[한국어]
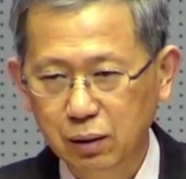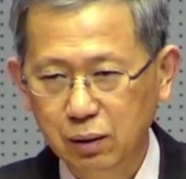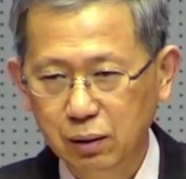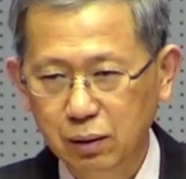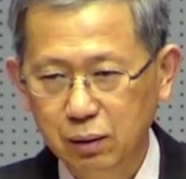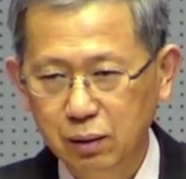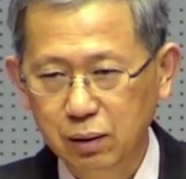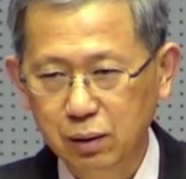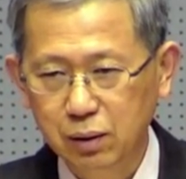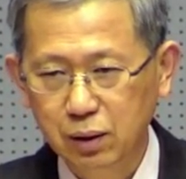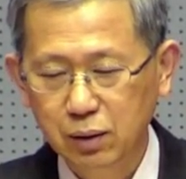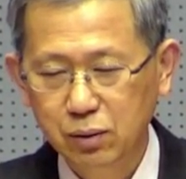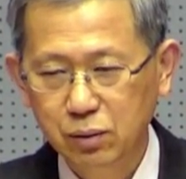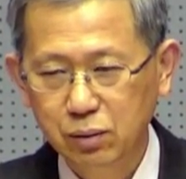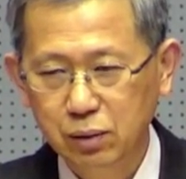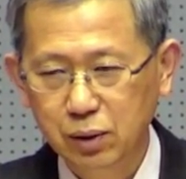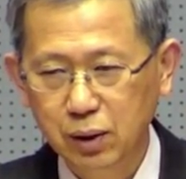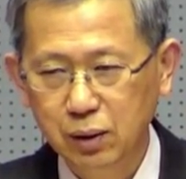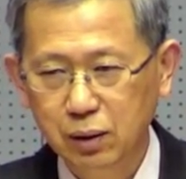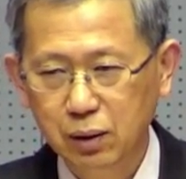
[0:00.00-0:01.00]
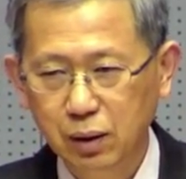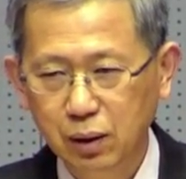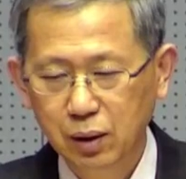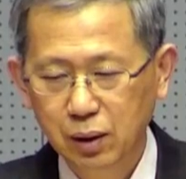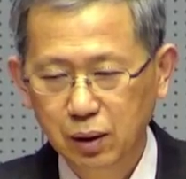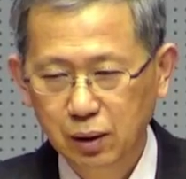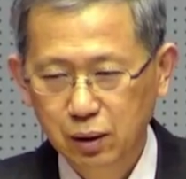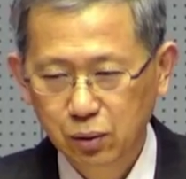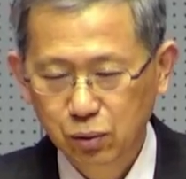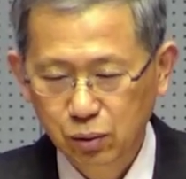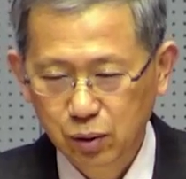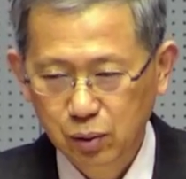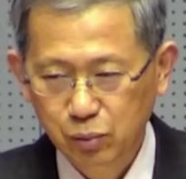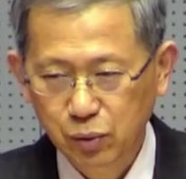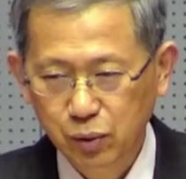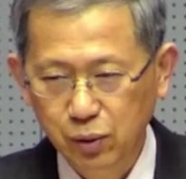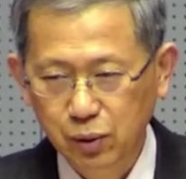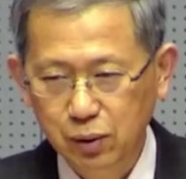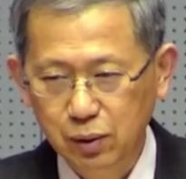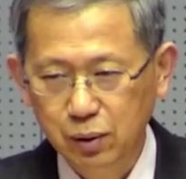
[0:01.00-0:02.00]
그래서 한 주간 교회
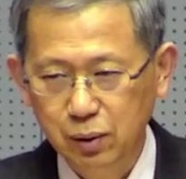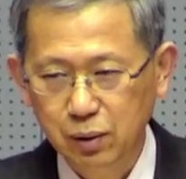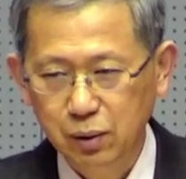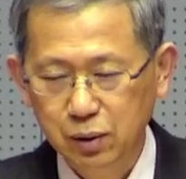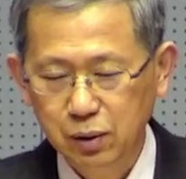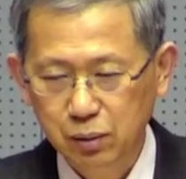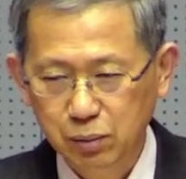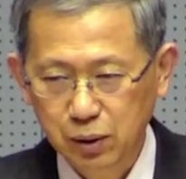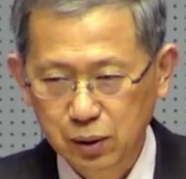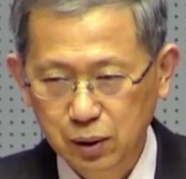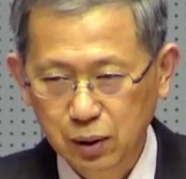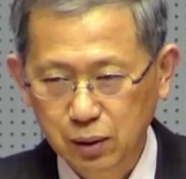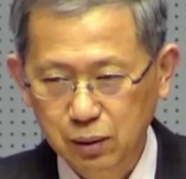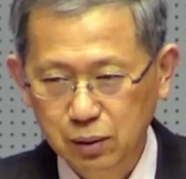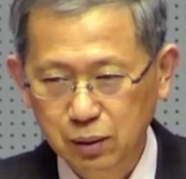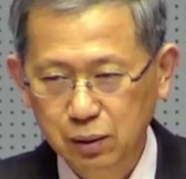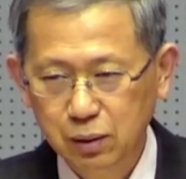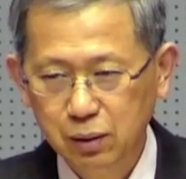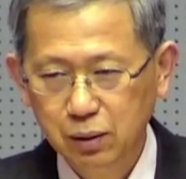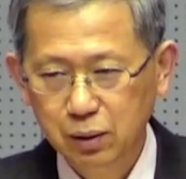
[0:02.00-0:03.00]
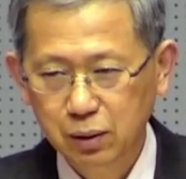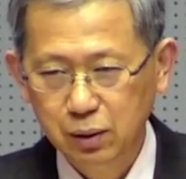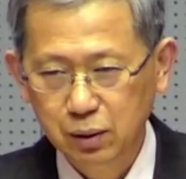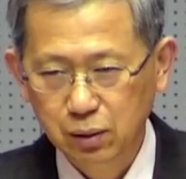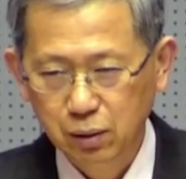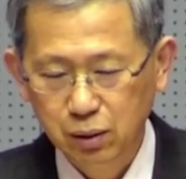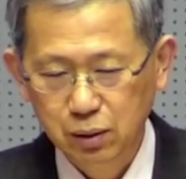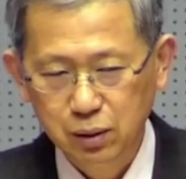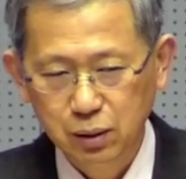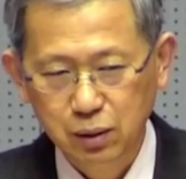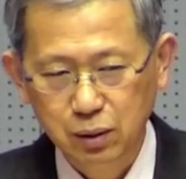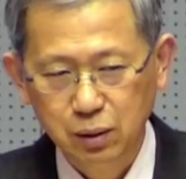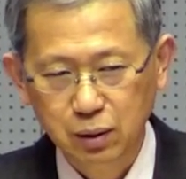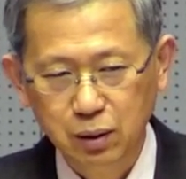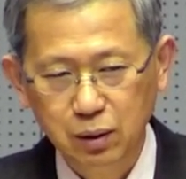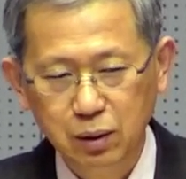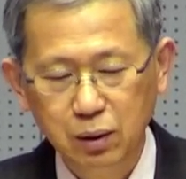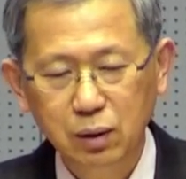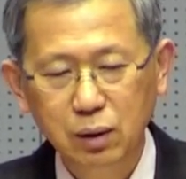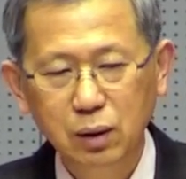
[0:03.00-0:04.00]
모이든 집에서 하든 일터에서 하든
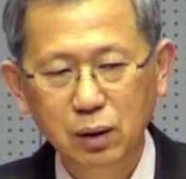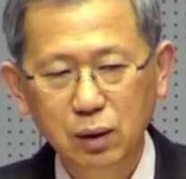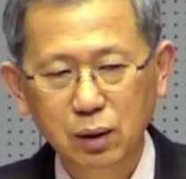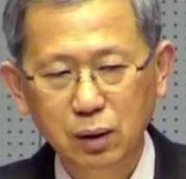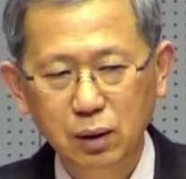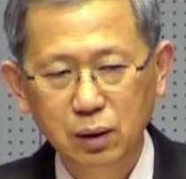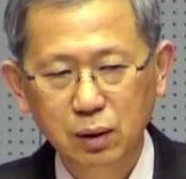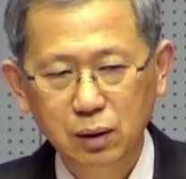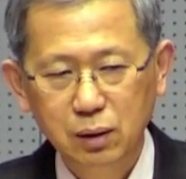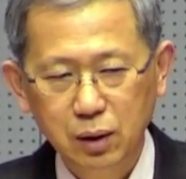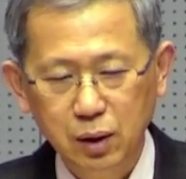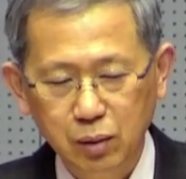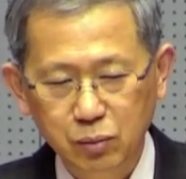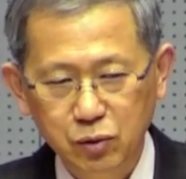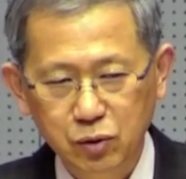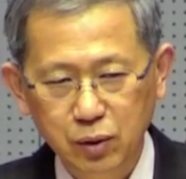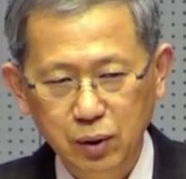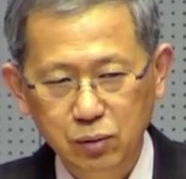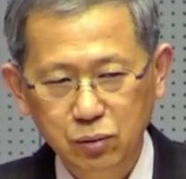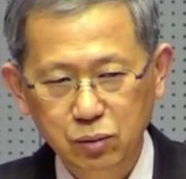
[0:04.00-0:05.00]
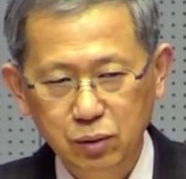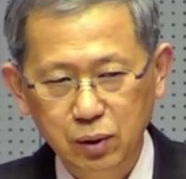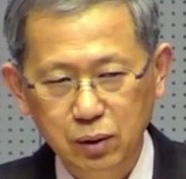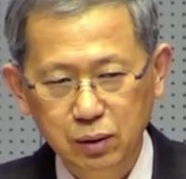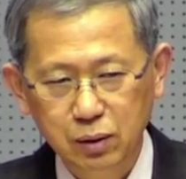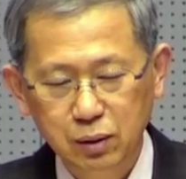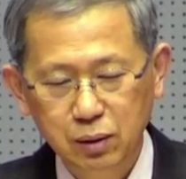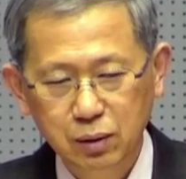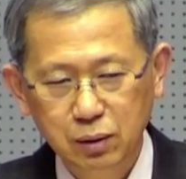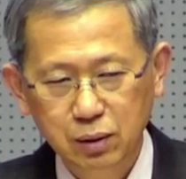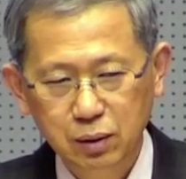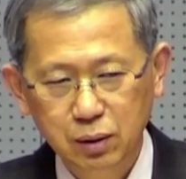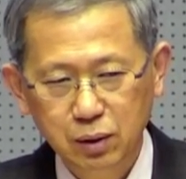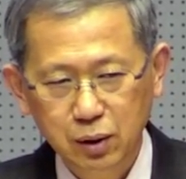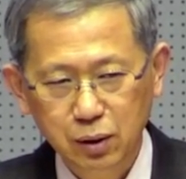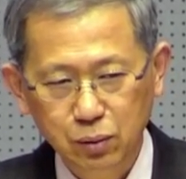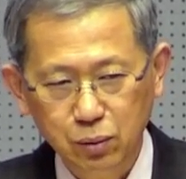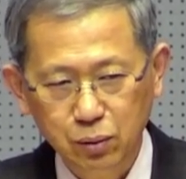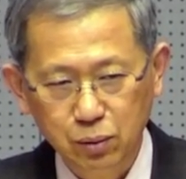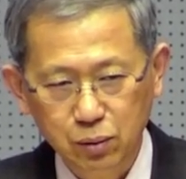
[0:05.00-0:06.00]
간에 다음 주 한 주간은
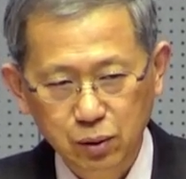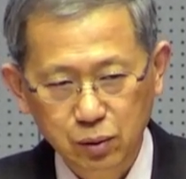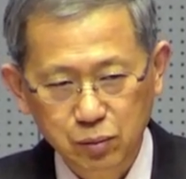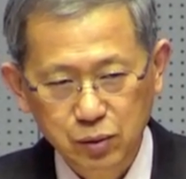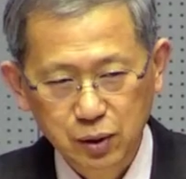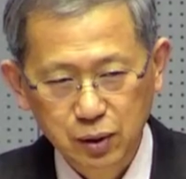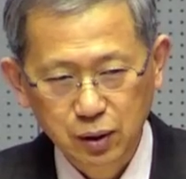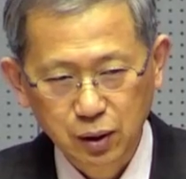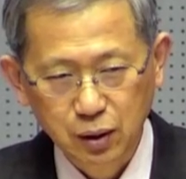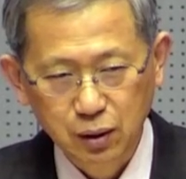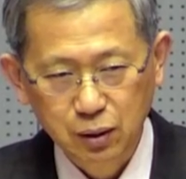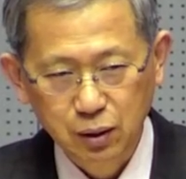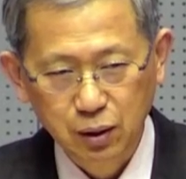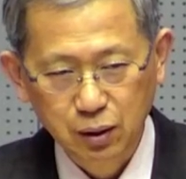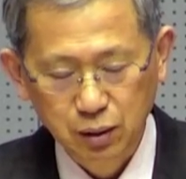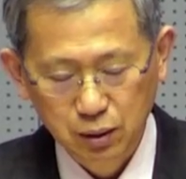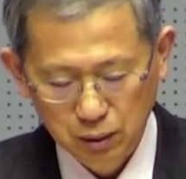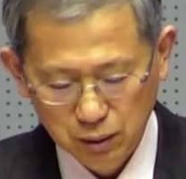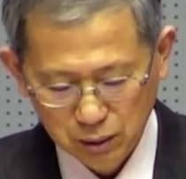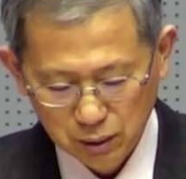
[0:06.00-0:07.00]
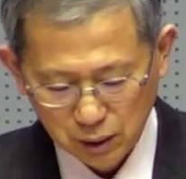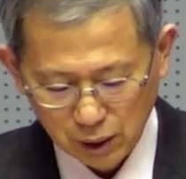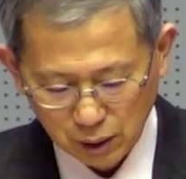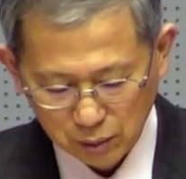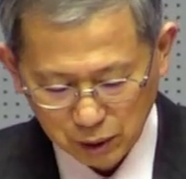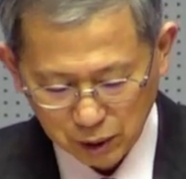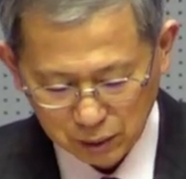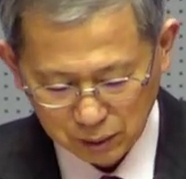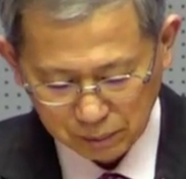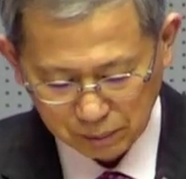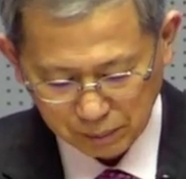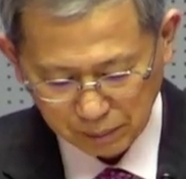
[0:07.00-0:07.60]
기도로 힘써야 되겠다. 아멘.